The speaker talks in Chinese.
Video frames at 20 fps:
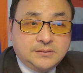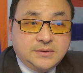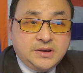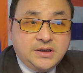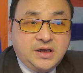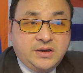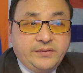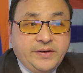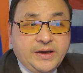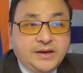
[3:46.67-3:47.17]

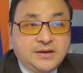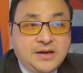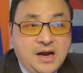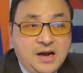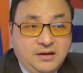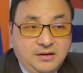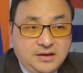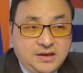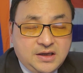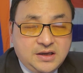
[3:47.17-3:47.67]
因为
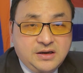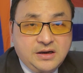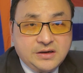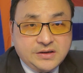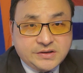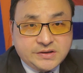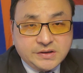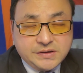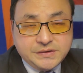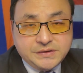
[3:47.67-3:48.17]
他的提案
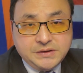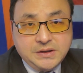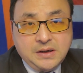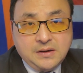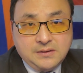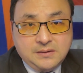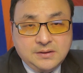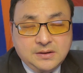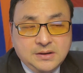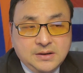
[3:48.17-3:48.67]
涉及
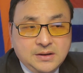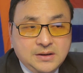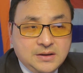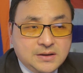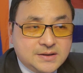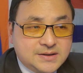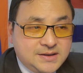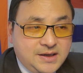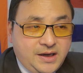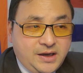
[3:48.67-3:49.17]
到
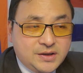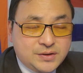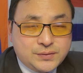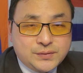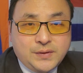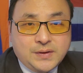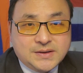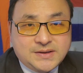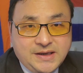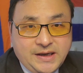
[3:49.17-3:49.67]
在
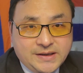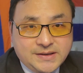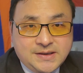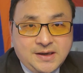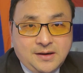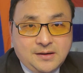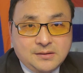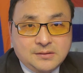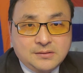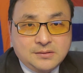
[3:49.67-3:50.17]
座在
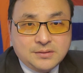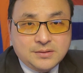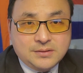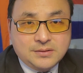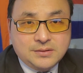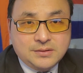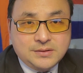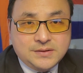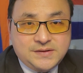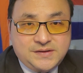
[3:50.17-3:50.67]
场
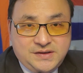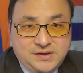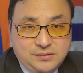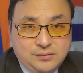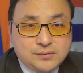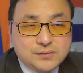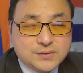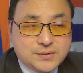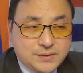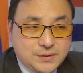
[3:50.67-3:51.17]
几
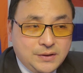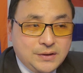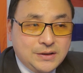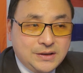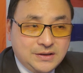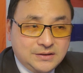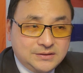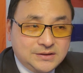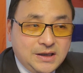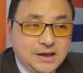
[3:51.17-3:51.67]
乎所有
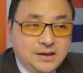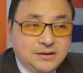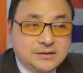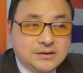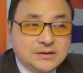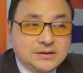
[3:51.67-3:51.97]
人的。